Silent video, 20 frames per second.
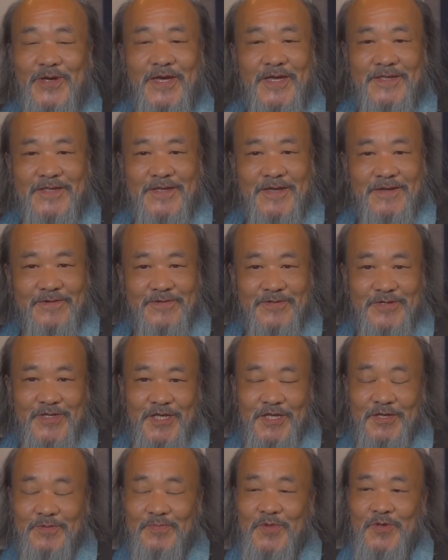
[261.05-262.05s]

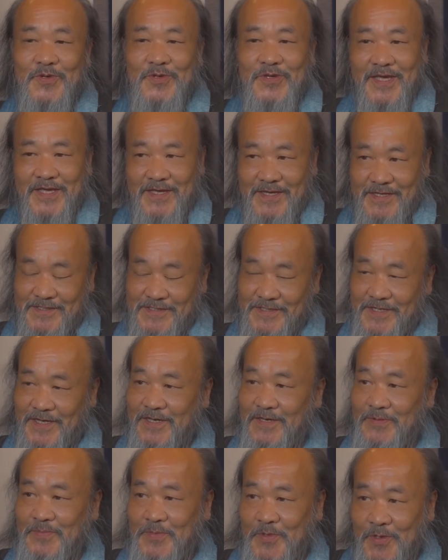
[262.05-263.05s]
エネルギーも経
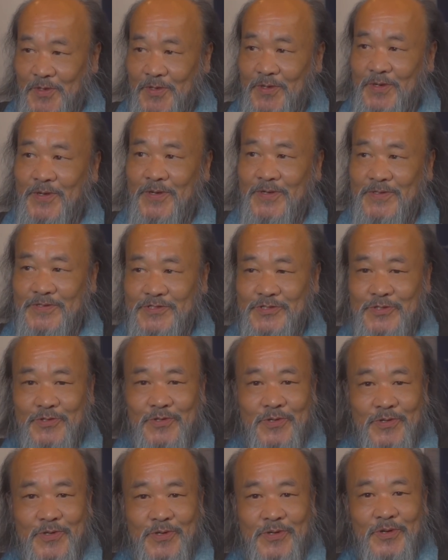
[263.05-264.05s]
済も
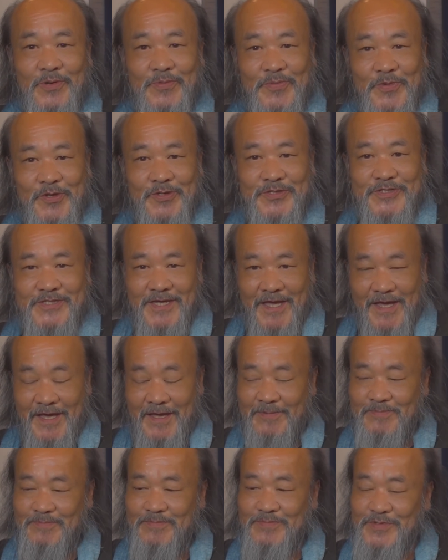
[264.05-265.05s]
情報も
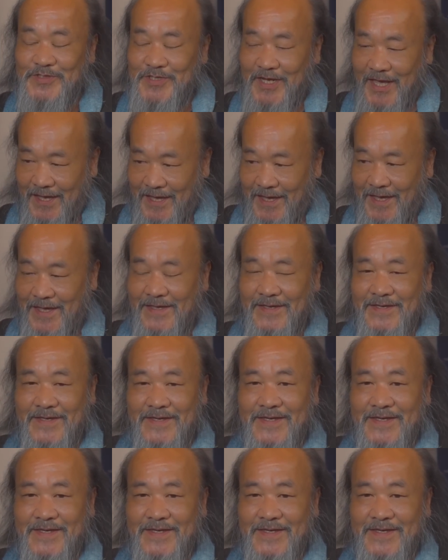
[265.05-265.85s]
全部ね。